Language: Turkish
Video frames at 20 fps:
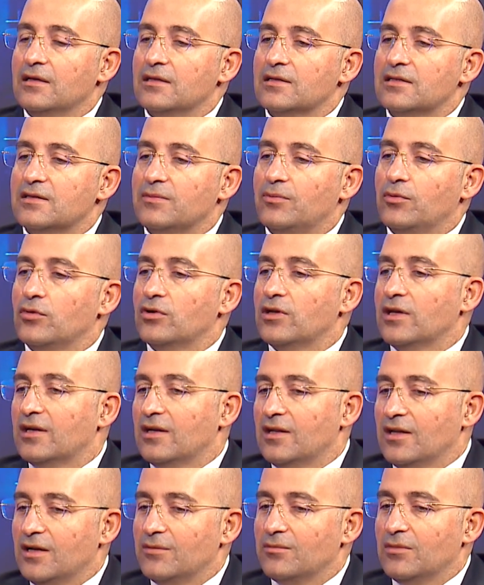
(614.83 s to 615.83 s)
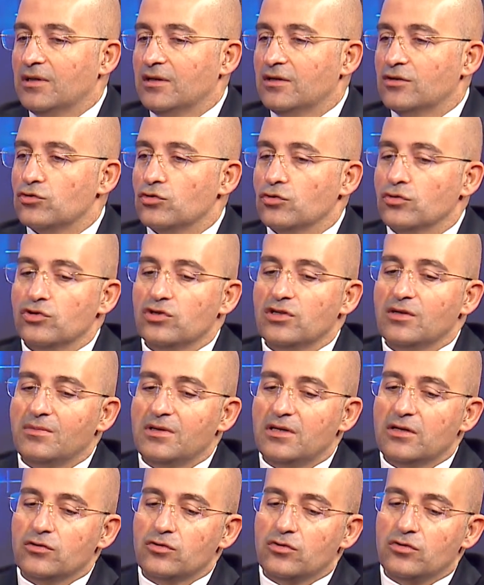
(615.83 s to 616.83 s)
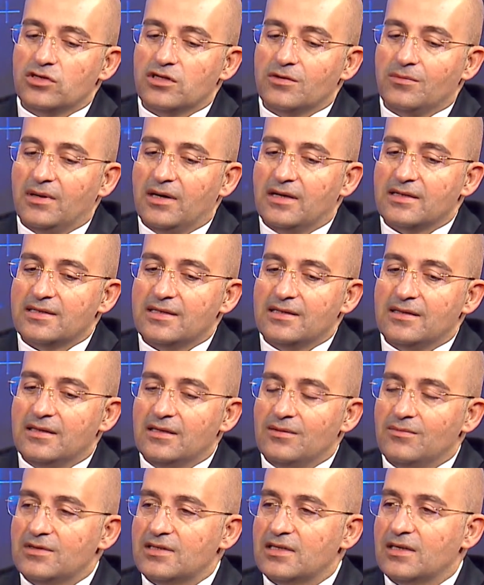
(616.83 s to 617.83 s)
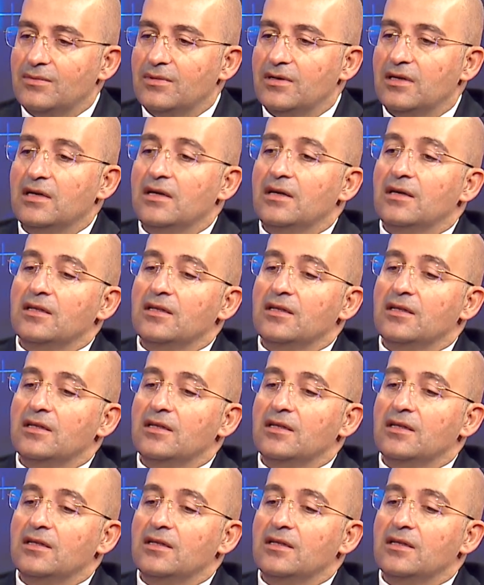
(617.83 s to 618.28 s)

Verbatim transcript: spor yaralanmaları sonucunda biraz önce bahsettiğimiz gibi